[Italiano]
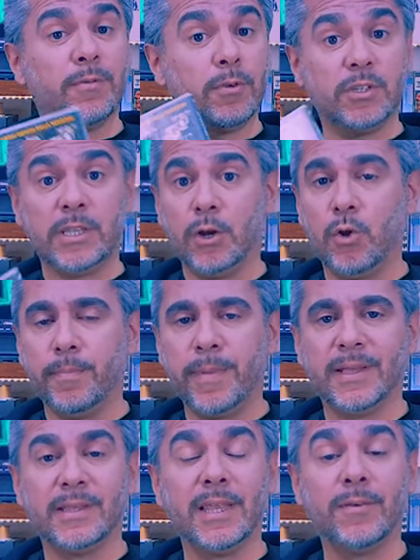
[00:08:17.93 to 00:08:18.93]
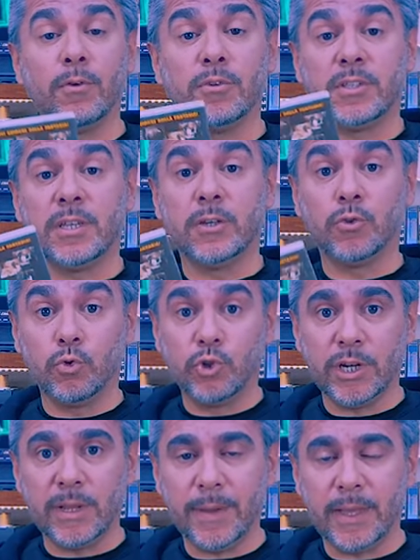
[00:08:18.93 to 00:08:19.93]
i vostri commenti, i vostri
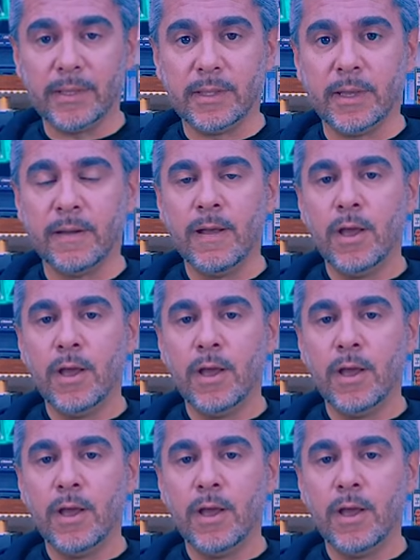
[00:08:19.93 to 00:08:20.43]
suggerimenti,